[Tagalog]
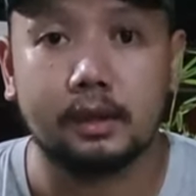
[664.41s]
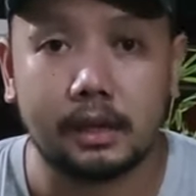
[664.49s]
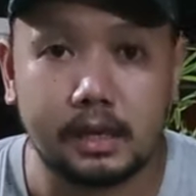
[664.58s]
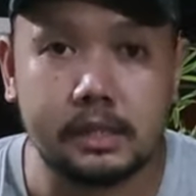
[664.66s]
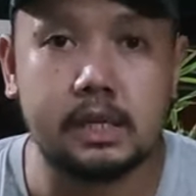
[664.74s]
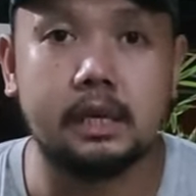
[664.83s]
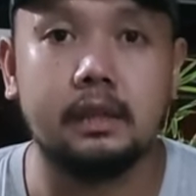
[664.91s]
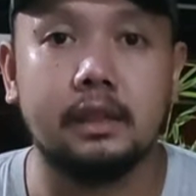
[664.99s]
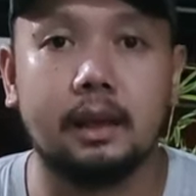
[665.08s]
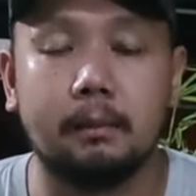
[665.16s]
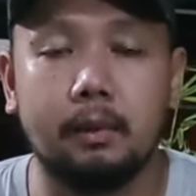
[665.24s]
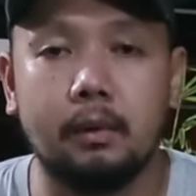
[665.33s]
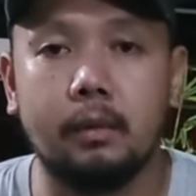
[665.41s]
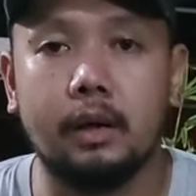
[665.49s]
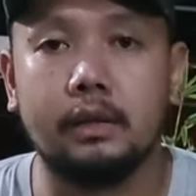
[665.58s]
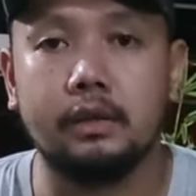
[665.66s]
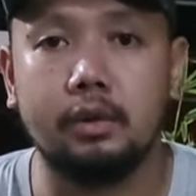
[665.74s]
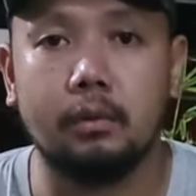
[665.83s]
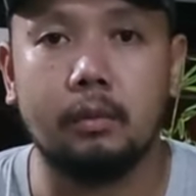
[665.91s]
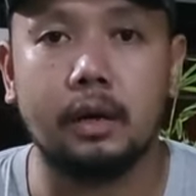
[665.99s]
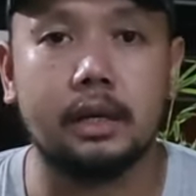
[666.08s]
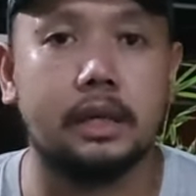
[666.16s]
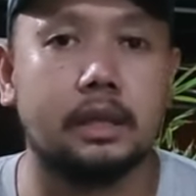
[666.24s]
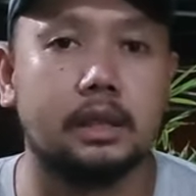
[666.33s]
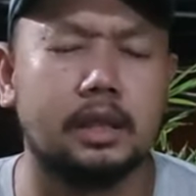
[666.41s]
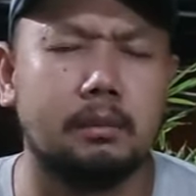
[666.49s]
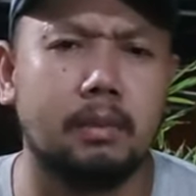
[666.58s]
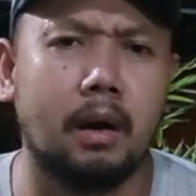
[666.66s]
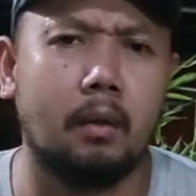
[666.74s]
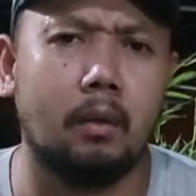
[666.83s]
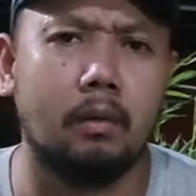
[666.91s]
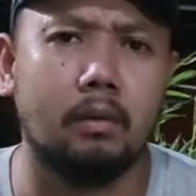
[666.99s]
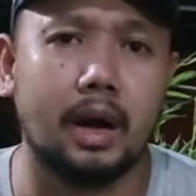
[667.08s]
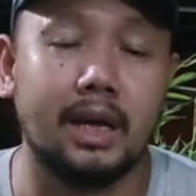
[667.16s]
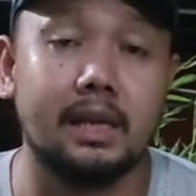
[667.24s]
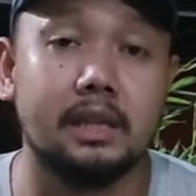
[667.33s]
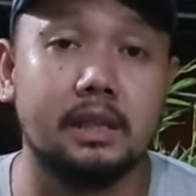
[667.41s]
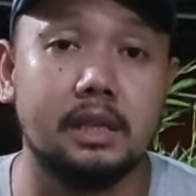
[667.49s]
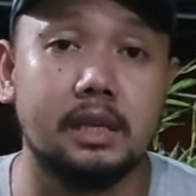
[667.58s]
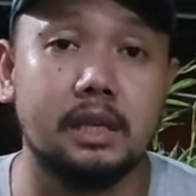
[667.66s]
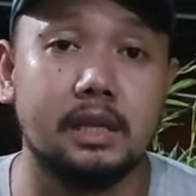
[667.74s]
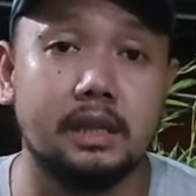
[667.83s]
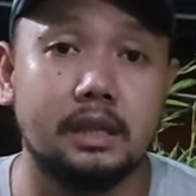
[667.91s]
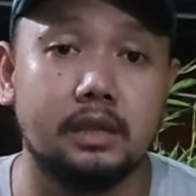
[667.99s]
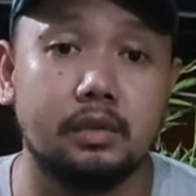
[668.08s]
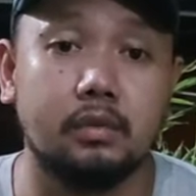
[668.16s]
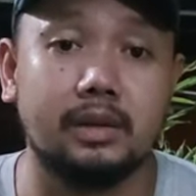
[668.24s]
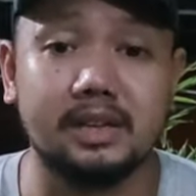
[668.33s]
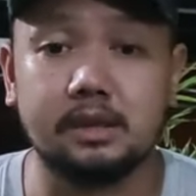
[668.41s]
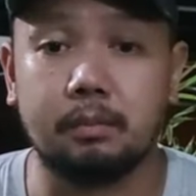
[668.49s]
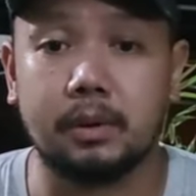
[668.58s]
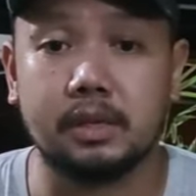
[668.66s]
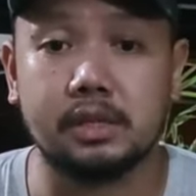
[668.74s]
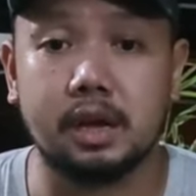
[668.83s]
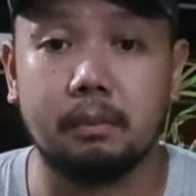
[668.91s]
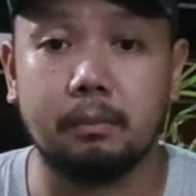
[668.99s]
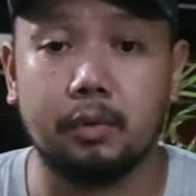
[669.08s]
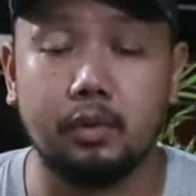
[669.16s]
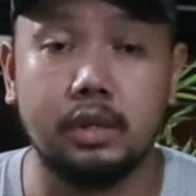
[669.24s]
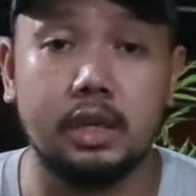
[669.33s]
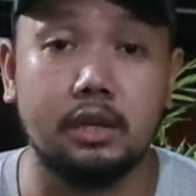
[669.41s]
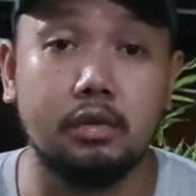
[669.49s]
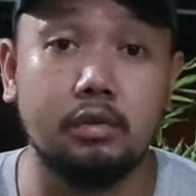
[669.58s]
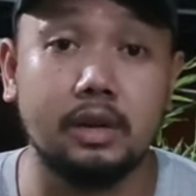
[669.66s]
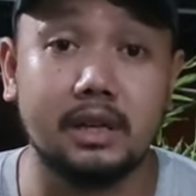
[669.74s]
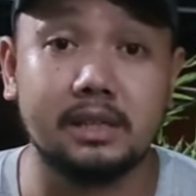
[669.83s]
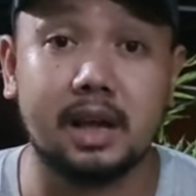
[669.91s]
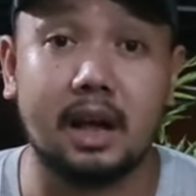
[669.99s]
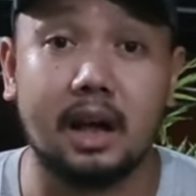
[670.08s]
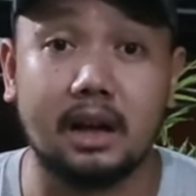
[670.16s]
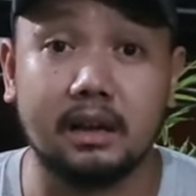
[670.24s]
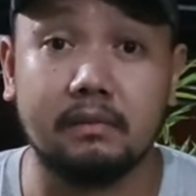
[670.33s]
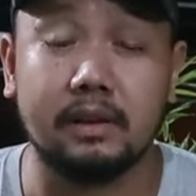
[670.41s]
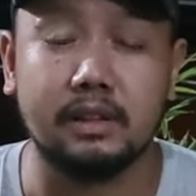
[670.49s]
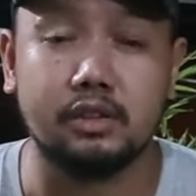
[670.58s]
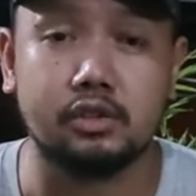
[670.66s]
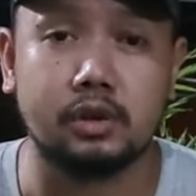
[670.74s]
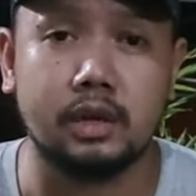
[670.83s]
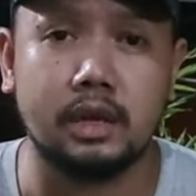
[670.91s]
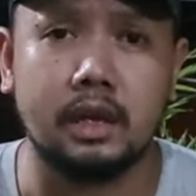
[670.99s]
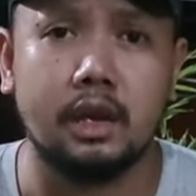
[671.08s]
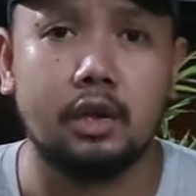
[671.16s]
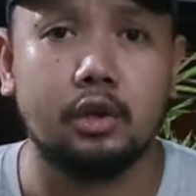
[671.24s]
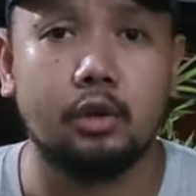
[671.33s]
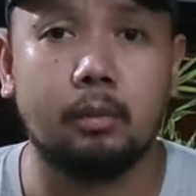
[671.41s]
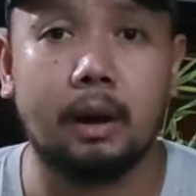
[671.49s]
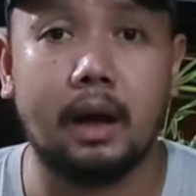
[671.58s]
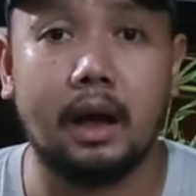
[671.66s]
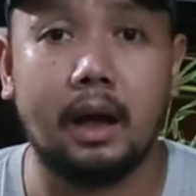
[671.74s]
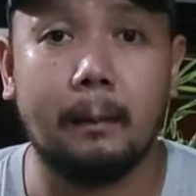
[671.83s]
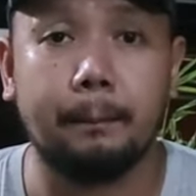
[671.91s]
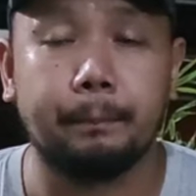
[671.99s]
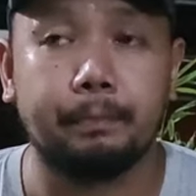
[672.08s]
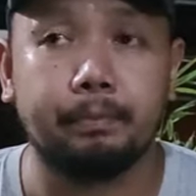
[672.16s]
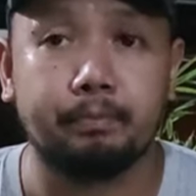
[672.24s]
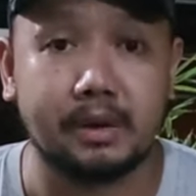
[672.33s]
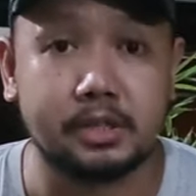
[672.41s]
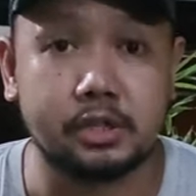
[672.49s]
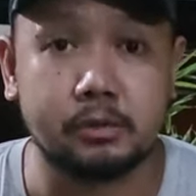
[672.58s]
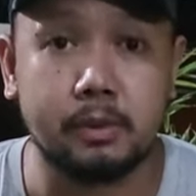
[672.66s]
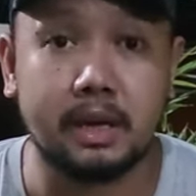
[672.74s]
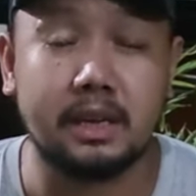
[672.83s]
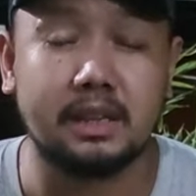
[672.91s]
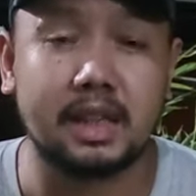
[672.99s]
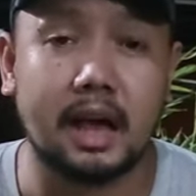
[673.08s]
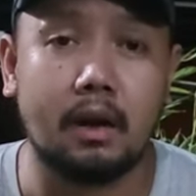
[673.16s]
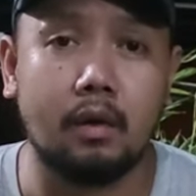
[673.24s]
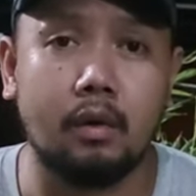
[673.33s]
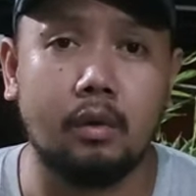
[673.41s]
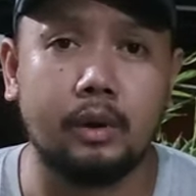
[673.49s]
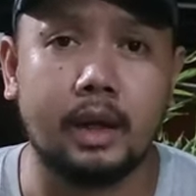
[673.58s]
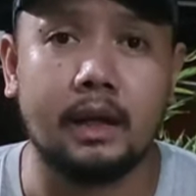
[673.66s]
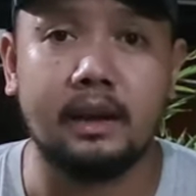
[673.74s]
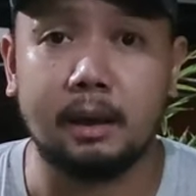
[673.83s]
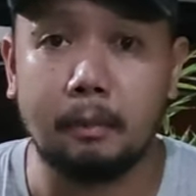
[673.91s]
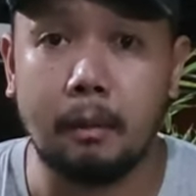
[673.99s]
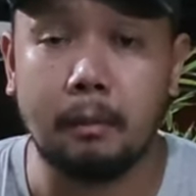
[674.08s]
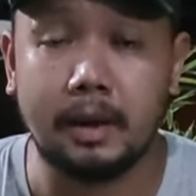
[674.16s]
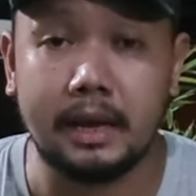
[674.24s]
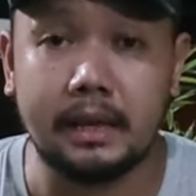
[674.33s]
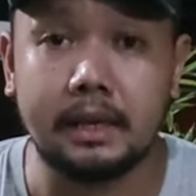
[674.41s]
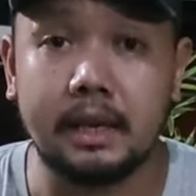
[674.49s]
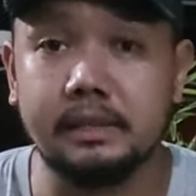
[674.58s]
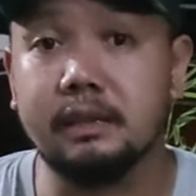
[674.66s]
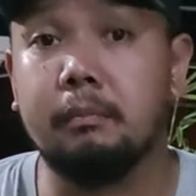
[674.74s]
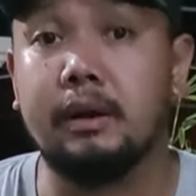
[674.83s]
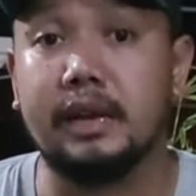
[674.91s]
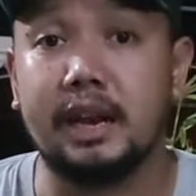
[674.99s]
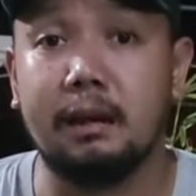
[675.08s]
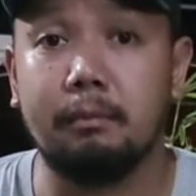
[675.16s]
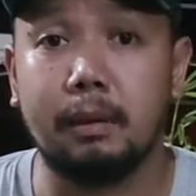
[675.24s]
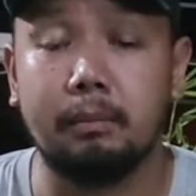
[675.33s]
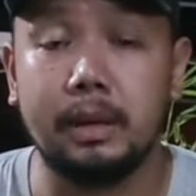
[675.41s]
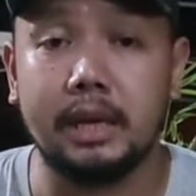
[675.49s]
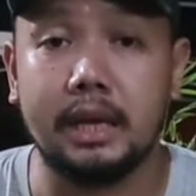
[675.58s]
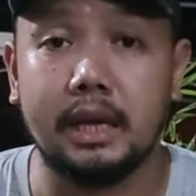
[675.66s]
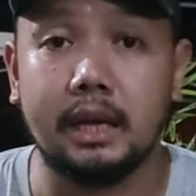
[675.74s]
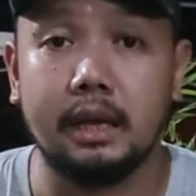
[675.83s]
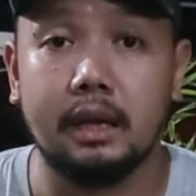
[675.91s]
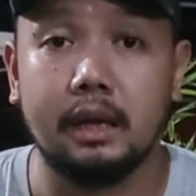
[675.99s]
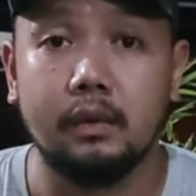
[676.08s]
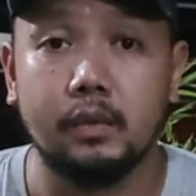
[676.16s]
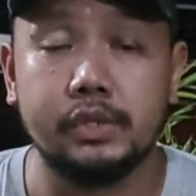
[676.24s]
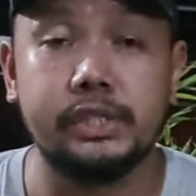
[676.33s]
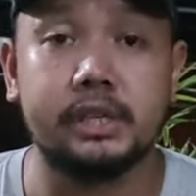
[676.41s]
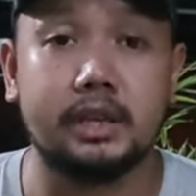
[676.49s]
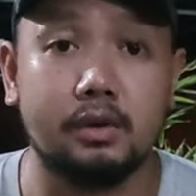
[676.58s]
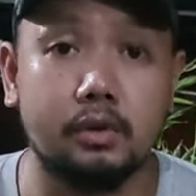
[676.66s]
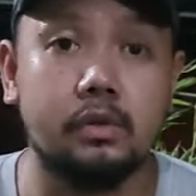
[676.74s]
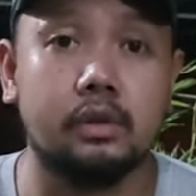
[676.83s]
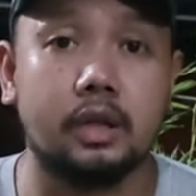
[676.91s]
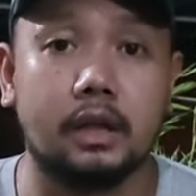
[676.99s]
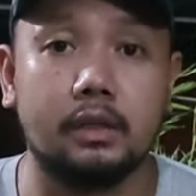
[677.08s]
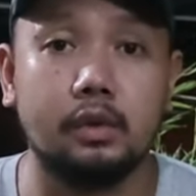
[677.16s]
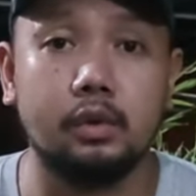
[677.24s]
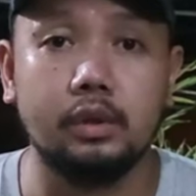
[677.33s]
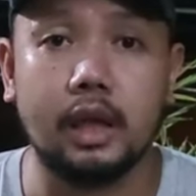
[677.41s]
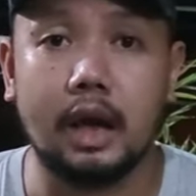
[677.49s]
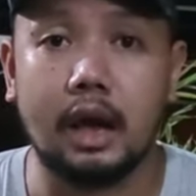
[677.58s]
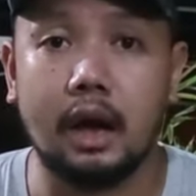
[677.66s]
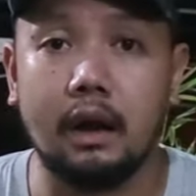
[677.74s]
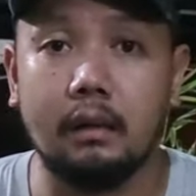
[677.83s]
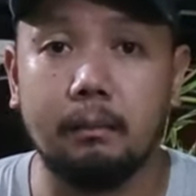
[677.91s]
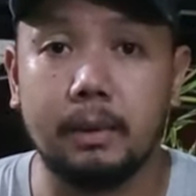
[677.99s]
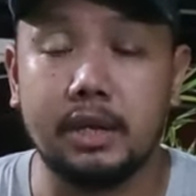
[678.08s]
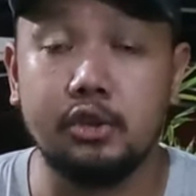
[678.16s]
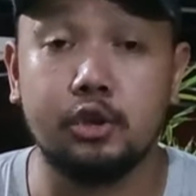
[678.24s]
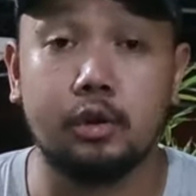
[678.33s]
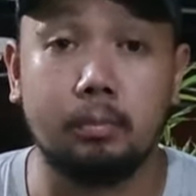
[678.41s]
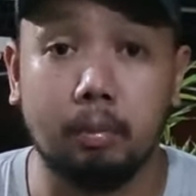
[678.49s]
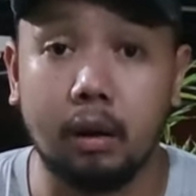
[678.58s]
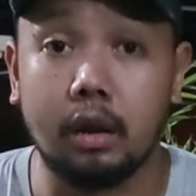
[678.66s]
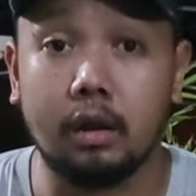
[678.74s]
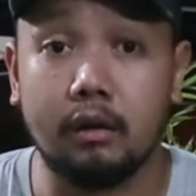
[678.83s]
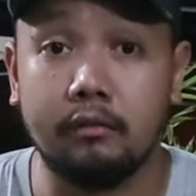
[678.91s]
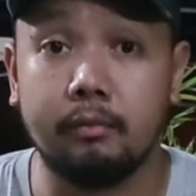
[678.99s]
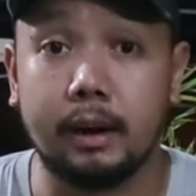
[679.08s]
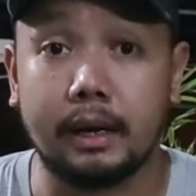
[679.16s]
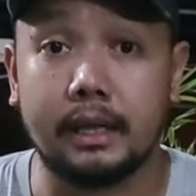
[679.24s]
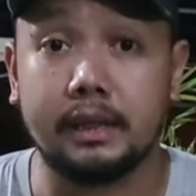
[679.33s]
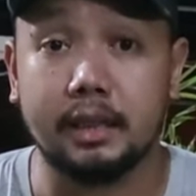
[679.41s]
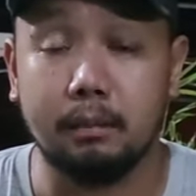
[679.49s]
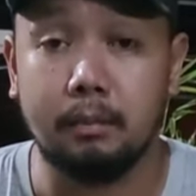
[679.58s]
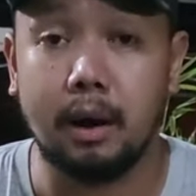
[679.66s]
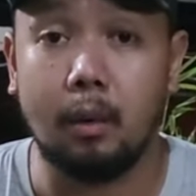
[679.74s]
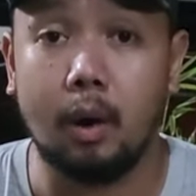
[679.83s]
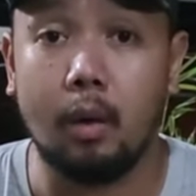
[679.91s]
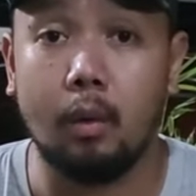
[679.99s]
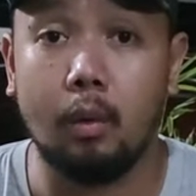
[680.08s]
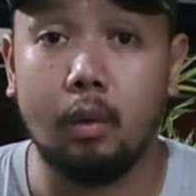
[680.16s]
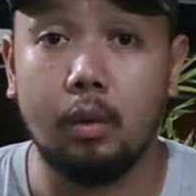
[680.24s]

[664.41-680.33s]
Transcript: Kasi number one, yung market ni Bawaw ay hindi yung nasa pet shop, kundi yung nasa agrivet usually, yung mga passersby na tao na namamalengke, sabay nila pagbili, which is ayun, ganun ang major bulk of market ni Bawaw.